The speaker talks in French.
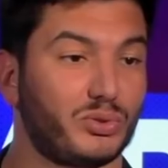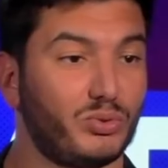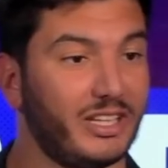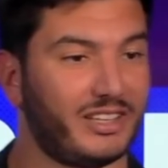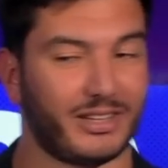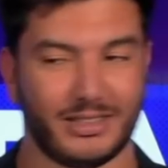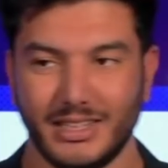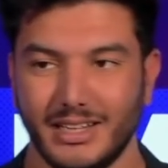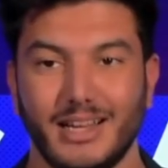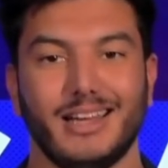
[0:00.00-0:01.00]
tous les terrains.
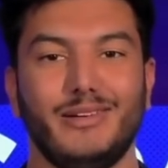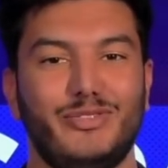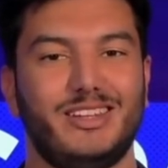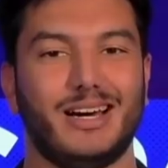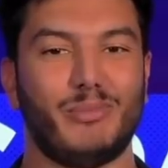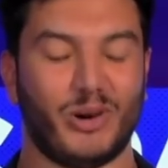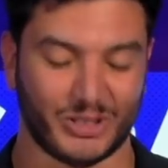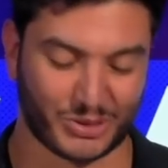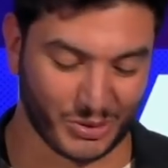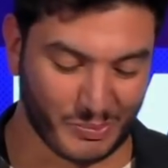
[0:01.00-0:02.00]
Évidemment,
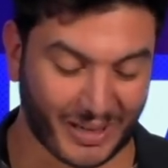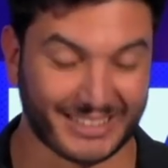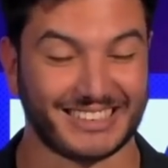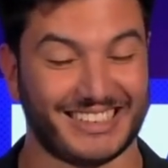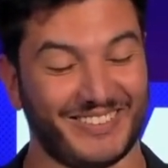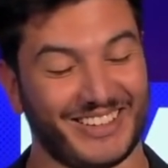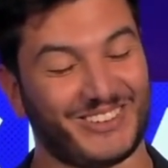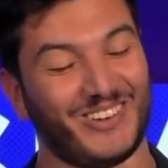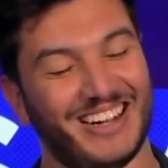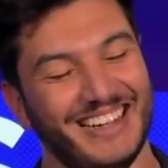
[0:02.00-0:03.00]
je partage avec
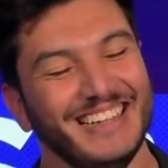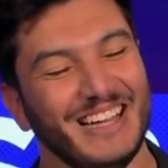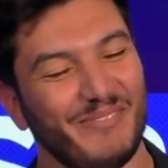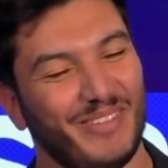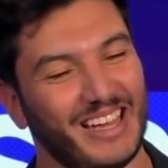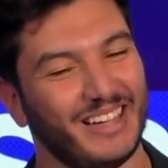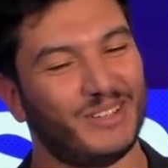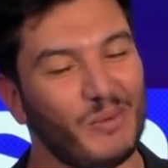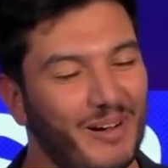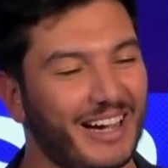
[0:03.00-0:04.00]
toi mes
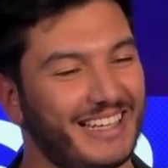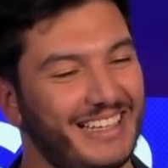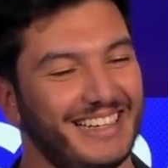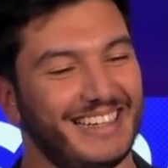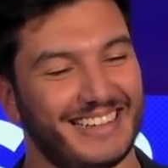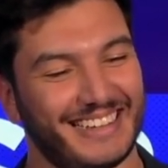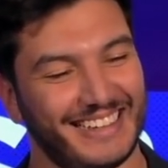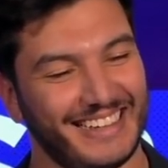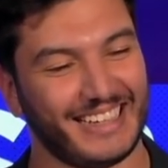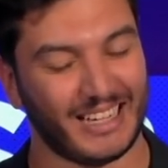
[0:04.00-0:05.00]
deux paris
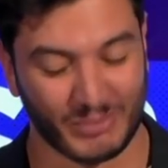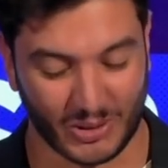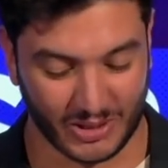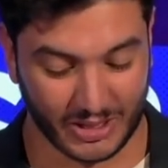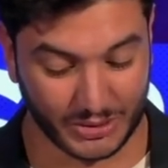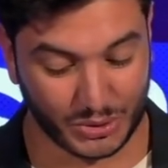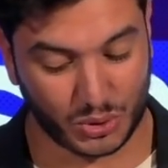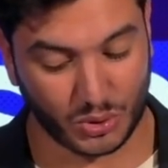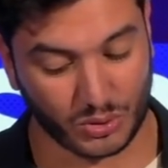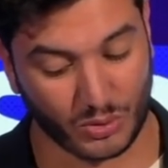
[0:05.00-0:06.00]
également du
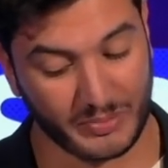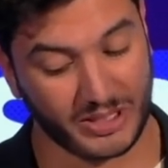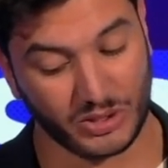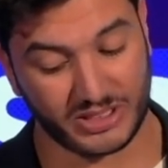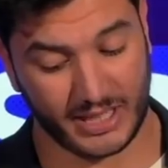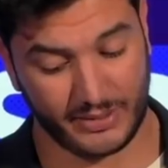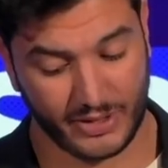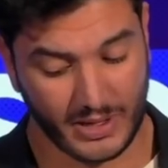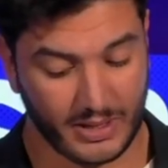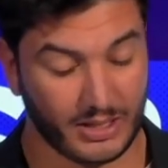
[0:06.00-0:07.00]
jour, donc mes deux
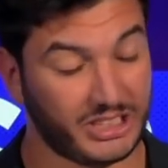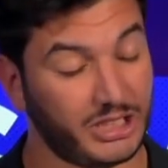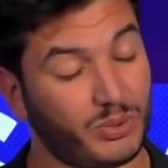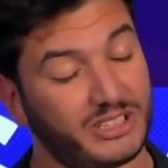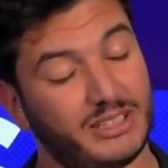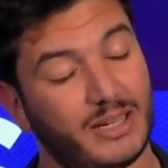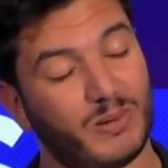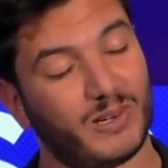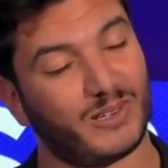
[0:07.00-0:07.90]
safes. J'ai choisi d'abord